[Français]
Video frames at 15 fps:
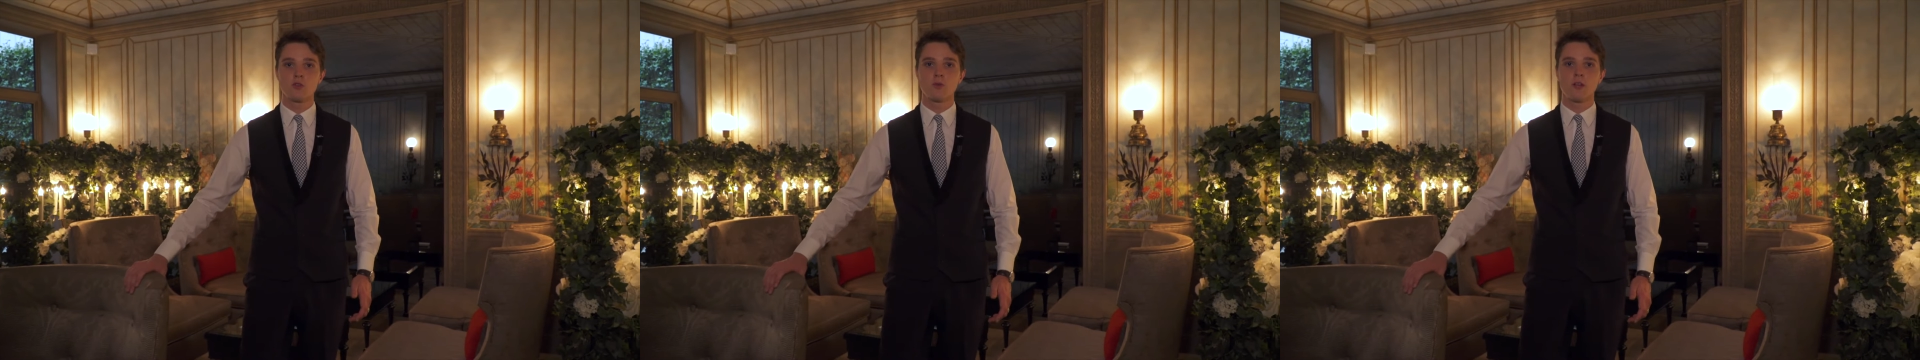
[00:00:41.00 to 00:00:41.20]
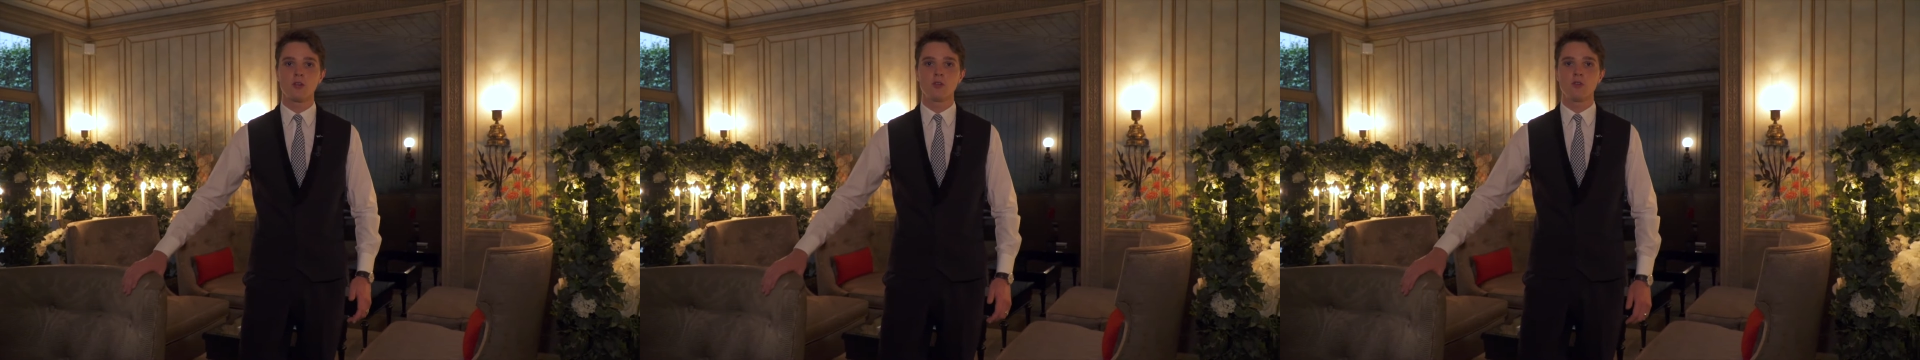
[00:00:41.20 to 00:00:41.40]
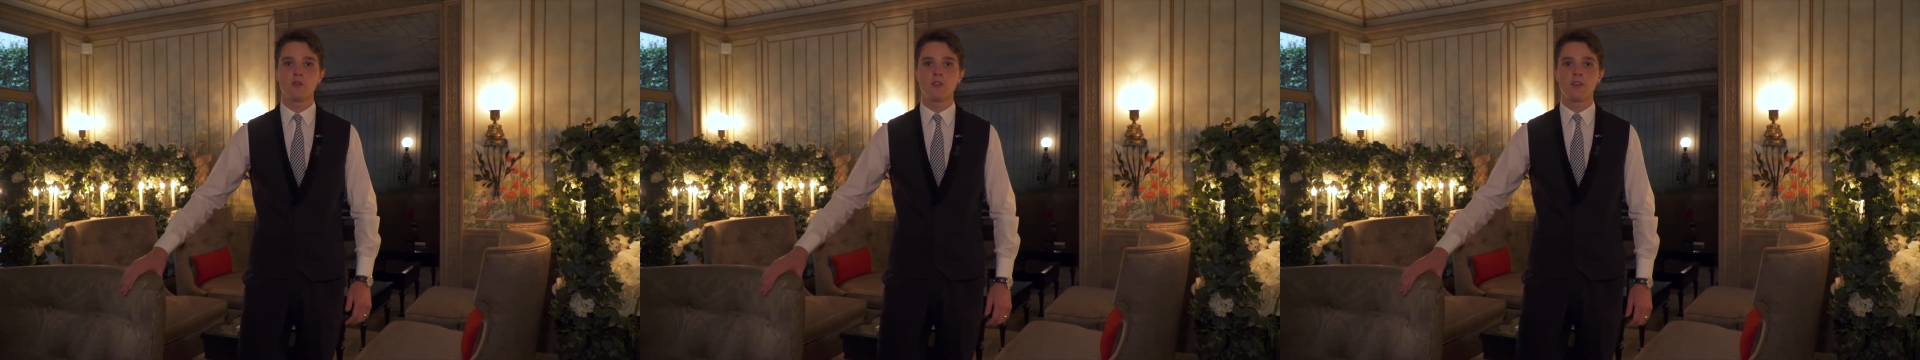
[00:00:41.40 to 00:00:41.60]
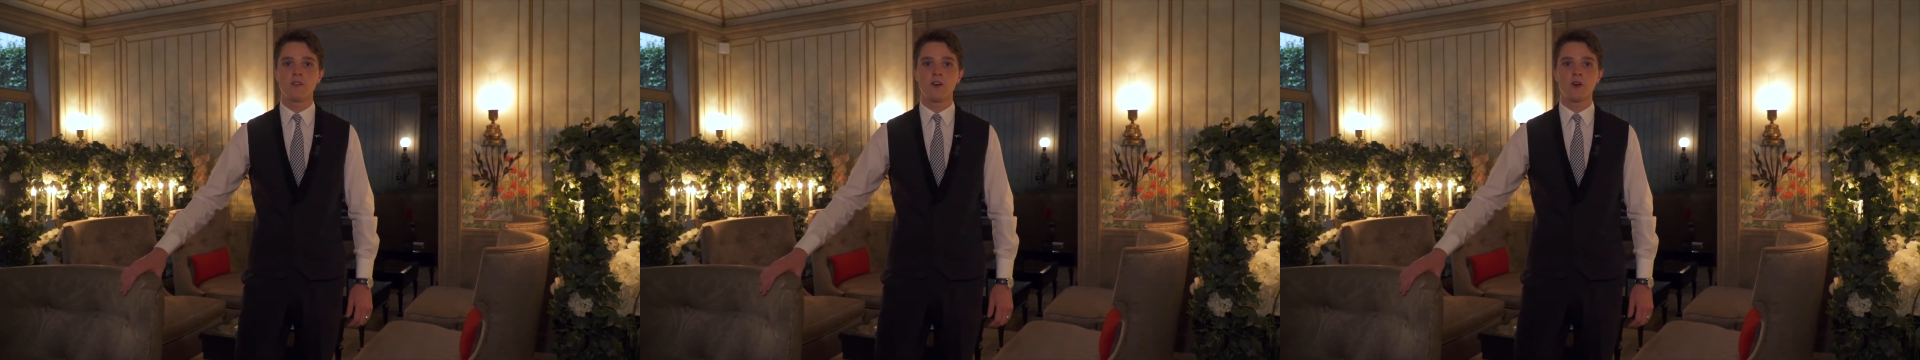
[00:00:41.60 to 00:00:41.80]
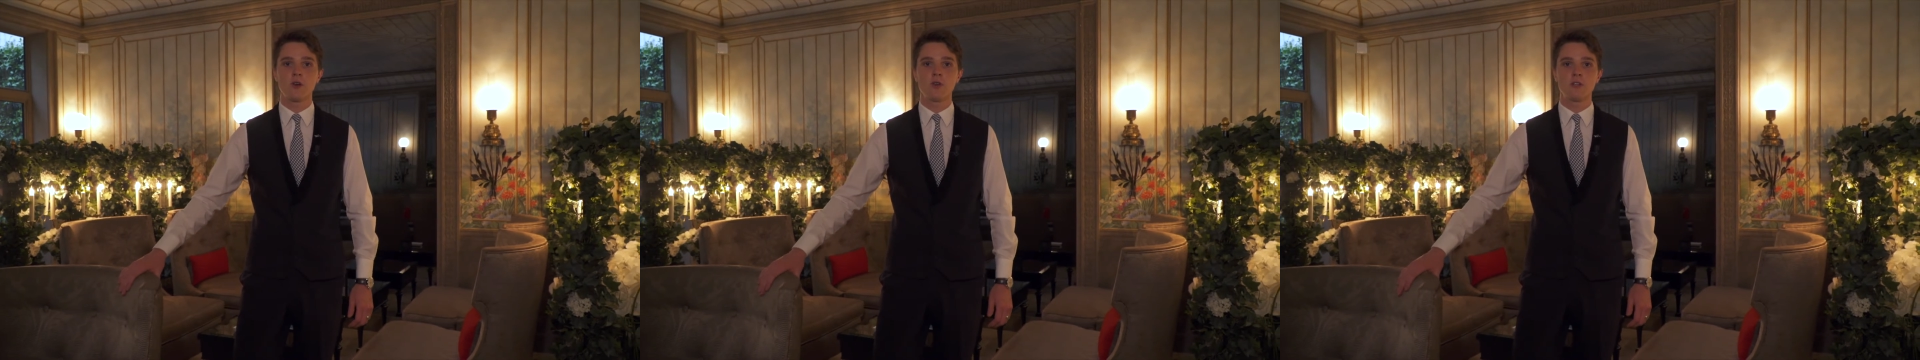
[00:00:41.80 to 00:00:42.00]
souhaite de
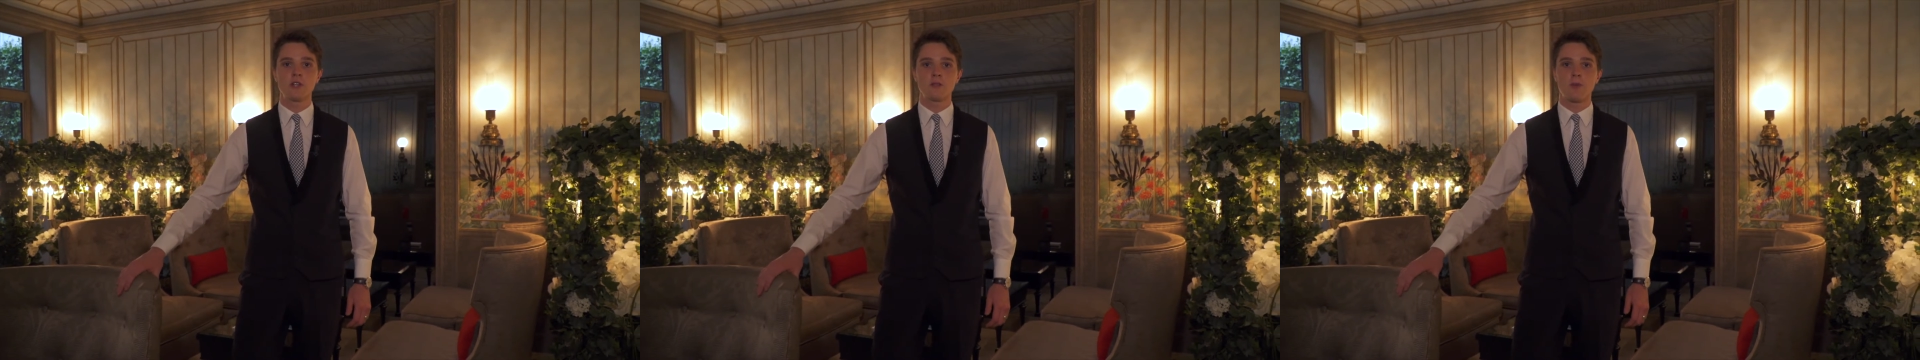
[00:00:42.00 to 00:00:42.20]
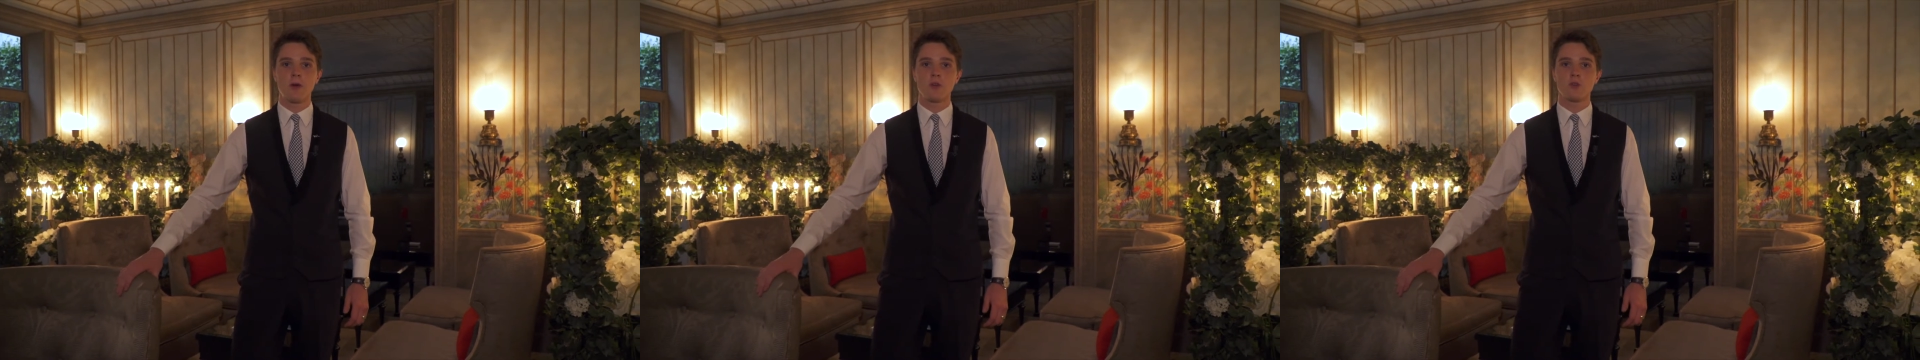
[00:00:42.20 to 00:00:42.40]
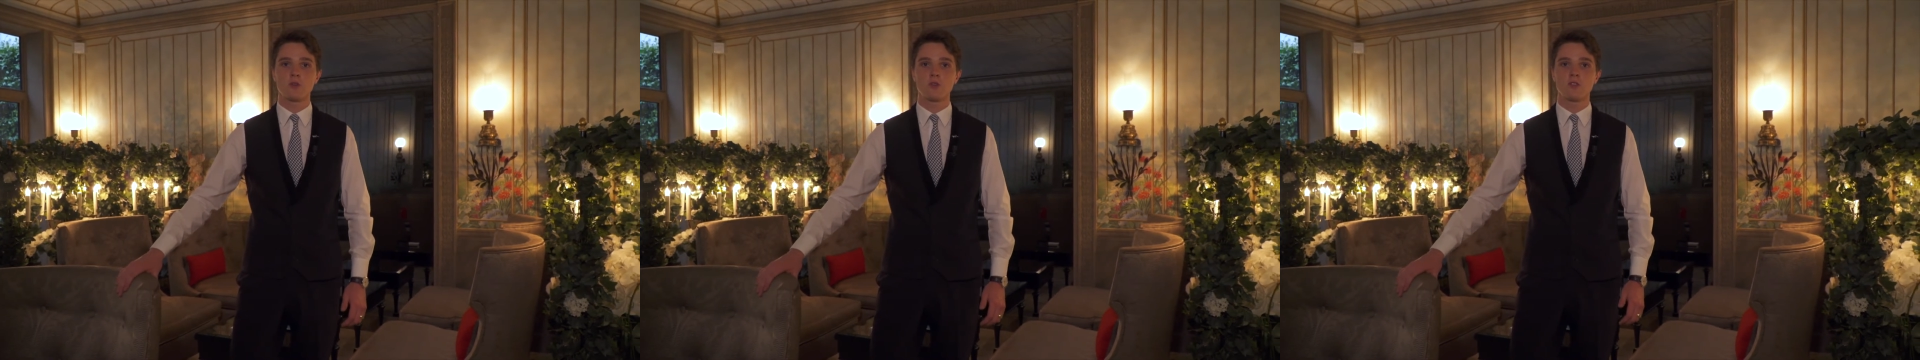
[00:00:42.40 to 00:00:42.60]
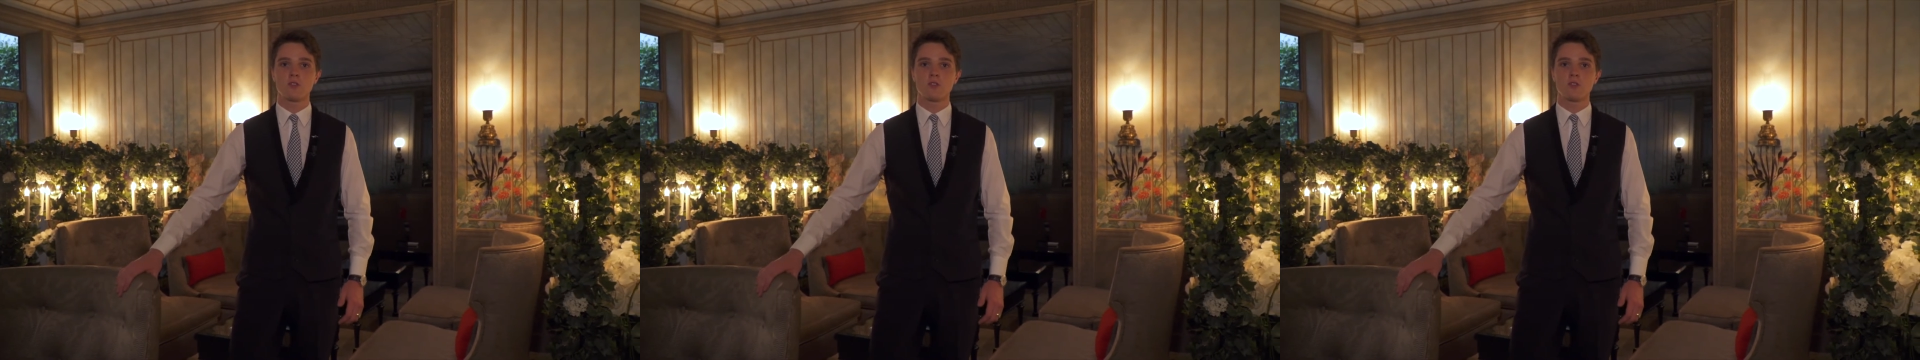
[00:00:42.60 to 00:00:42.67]
vivre une expérience